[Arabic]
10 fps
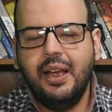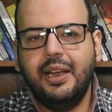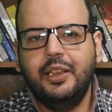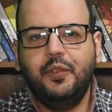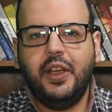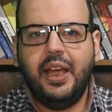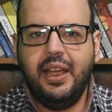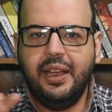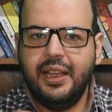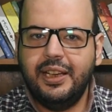أكيد في
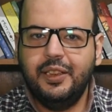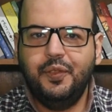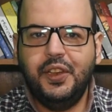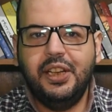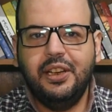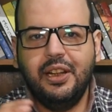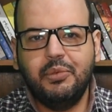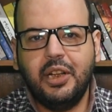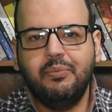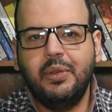حاجة أكيد في إن
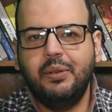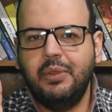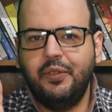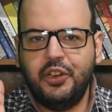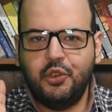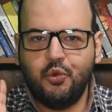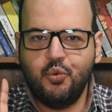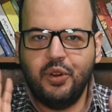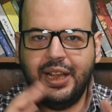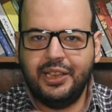مش عارف ما ينفعش
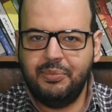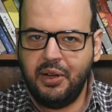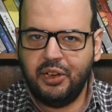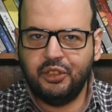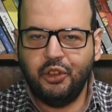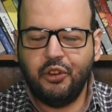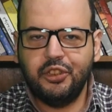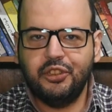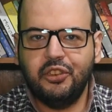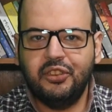يكون حاجة اسمها اختيارك
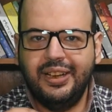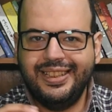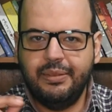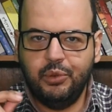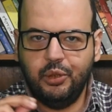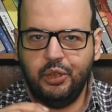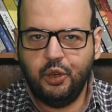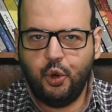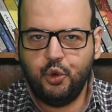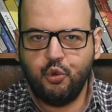الشخصي لازم
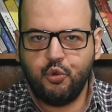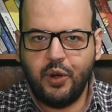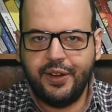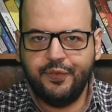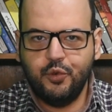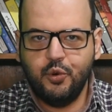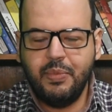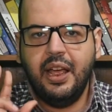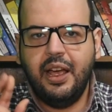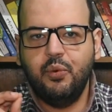يحشروا أنفهم
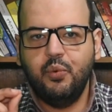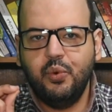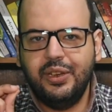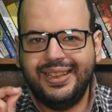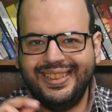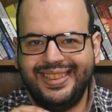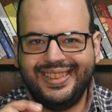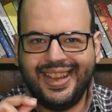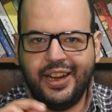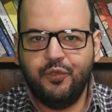أو
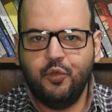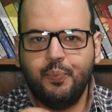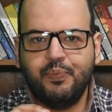يدس أنفه